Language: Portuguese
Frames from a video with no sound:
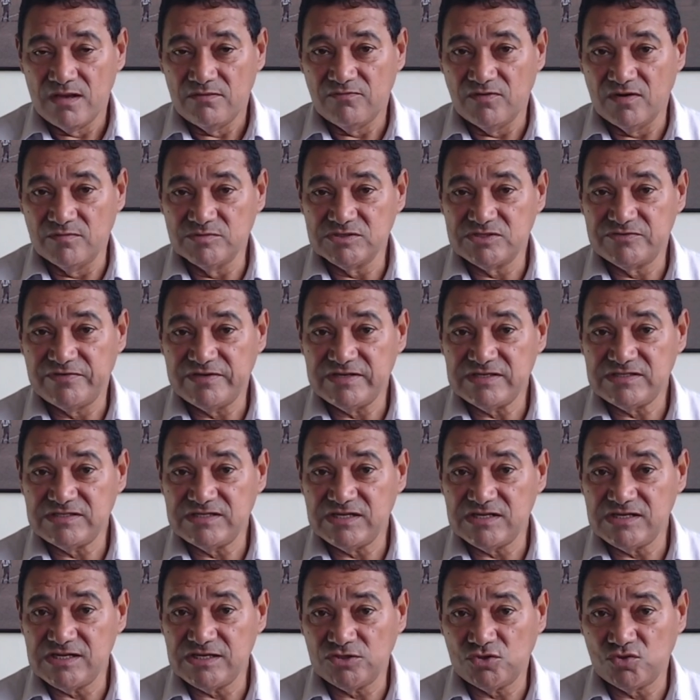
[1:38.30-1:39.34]
Vamos ver se
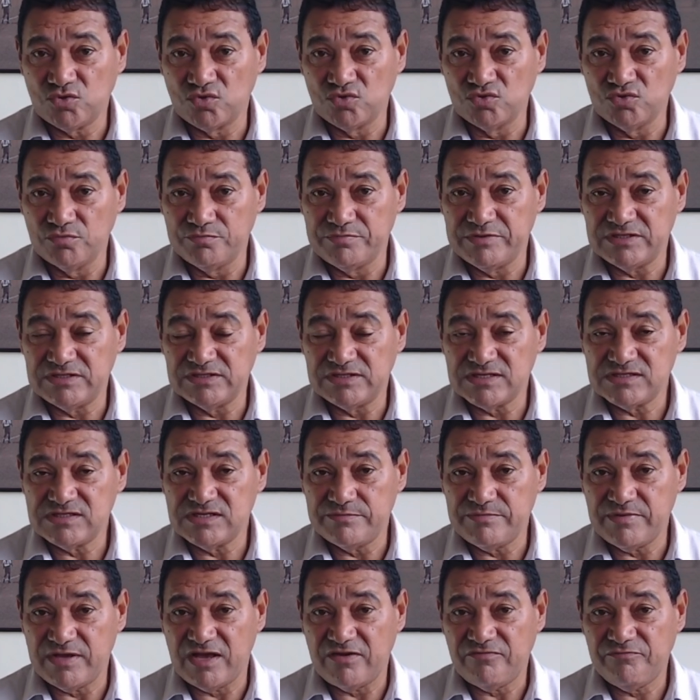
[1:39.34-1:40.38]
ele entrou no bid da
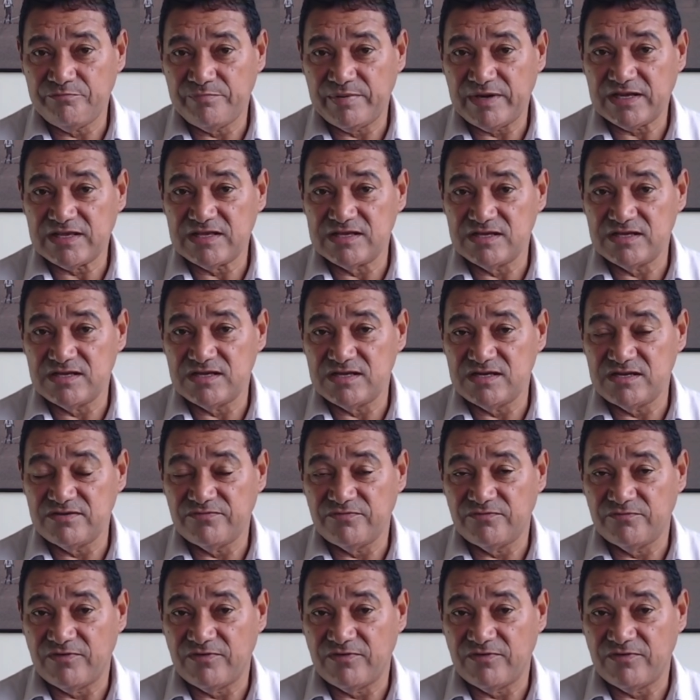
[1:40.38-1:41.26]
CBF para que ele